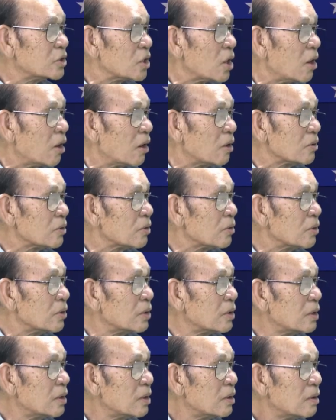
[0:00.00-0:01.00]
cho họ rồi
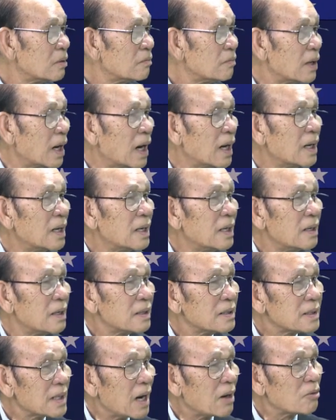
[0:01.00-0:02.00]
ờ. à. mà
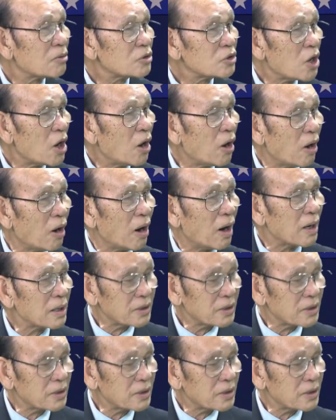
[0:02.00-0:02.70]
trao cho họ